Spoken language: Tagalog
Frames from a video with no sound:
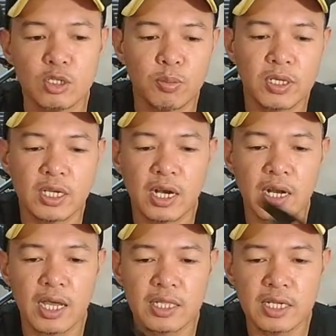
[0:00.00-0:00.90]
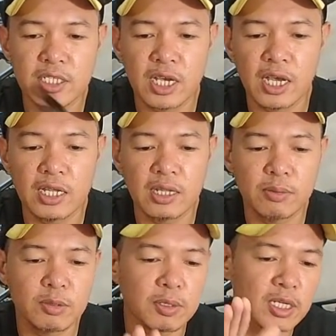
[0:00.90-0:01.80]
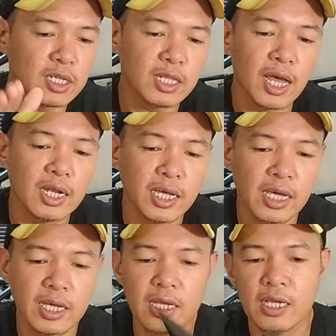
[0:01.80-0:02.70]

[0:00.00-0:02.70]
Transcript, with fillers: so pag nagra siya, tapos pag nadadali,